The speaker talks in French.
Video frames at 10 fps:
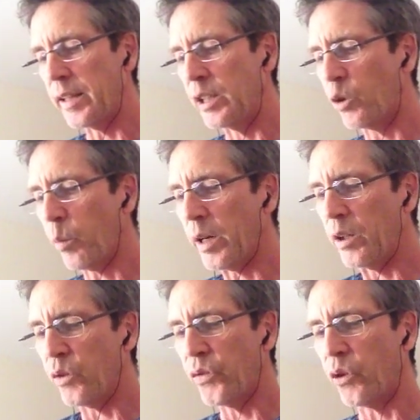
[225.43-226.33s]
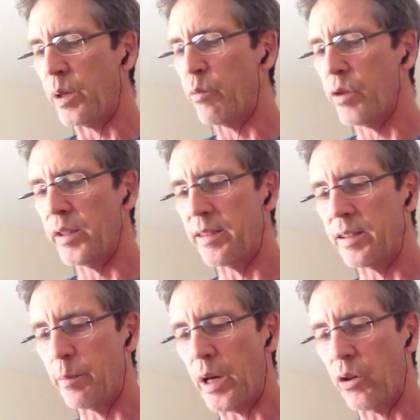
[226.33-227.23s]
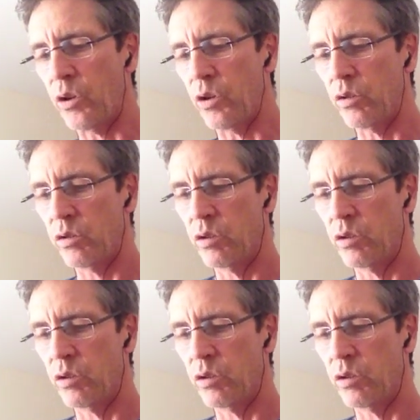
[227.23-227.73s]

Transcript: à des combats d'enfants et pointe à ses paroles.